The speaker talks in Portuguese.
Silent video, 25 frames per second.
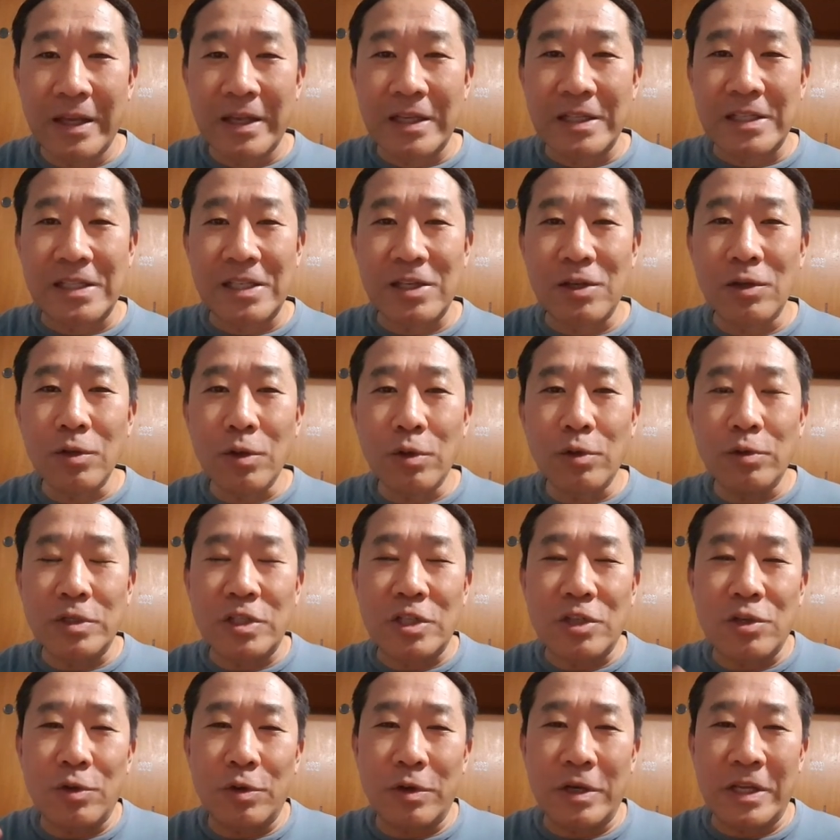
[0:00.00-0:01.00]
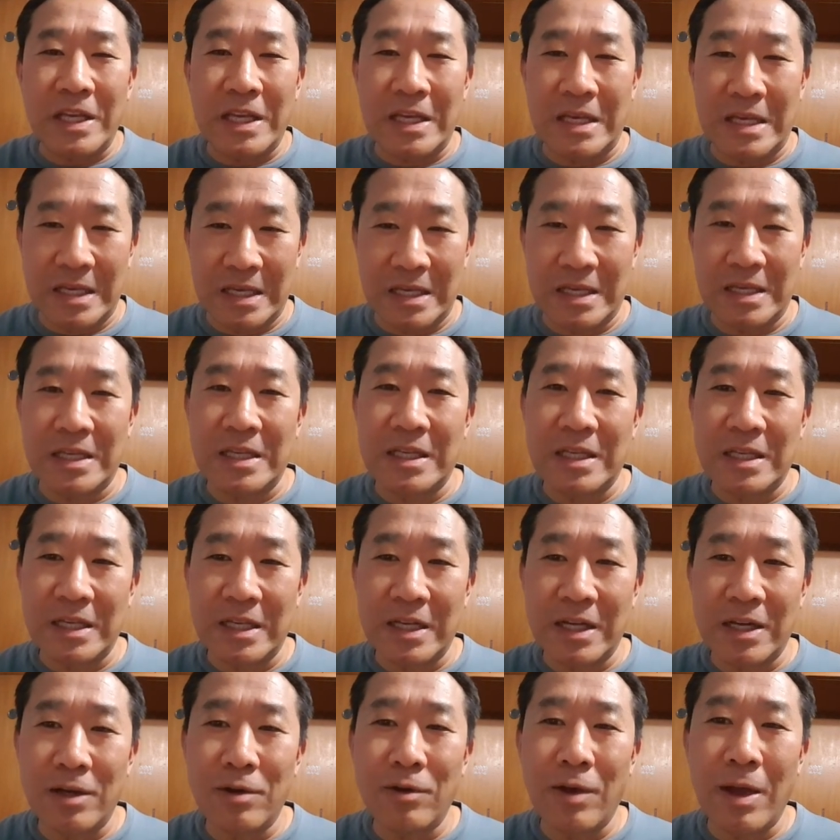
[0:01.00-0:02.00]
se eu não escolhi,
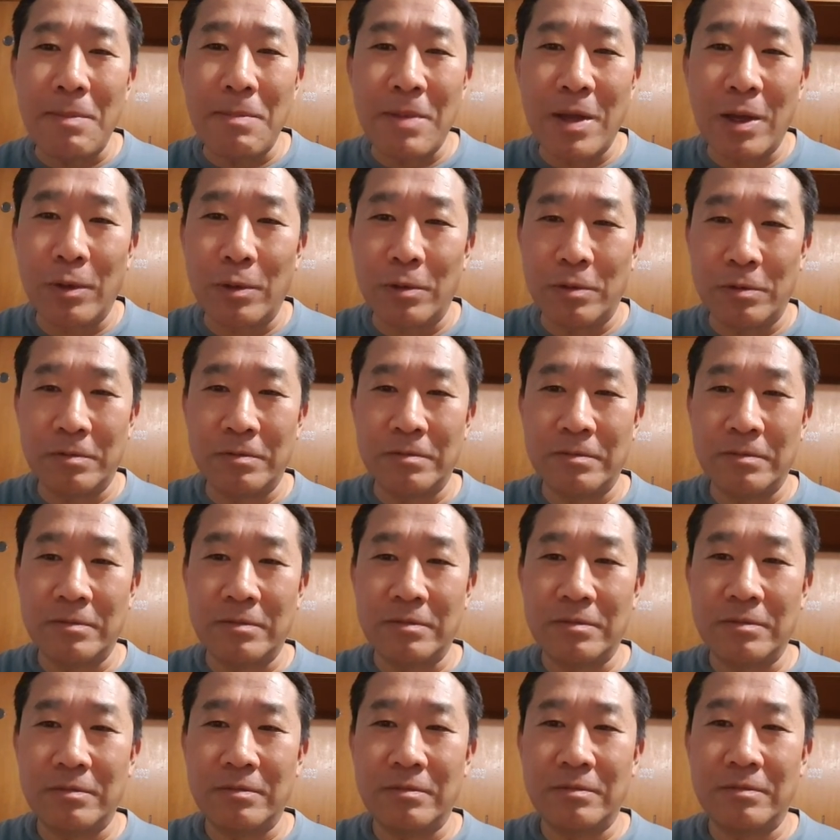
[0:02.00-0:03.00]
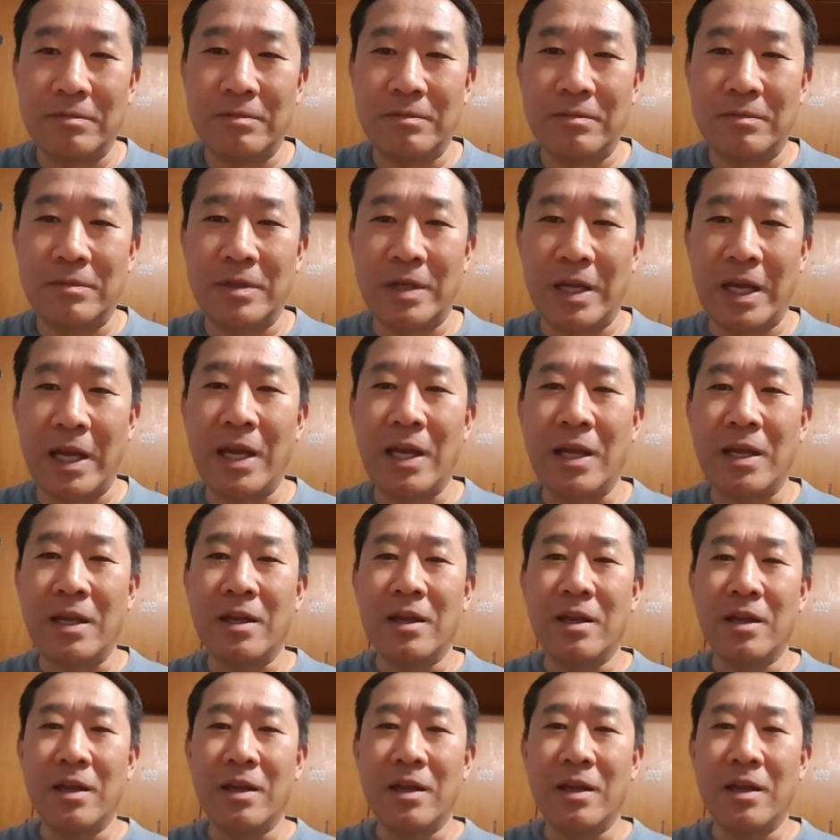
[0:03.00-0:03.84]
não é meu, né?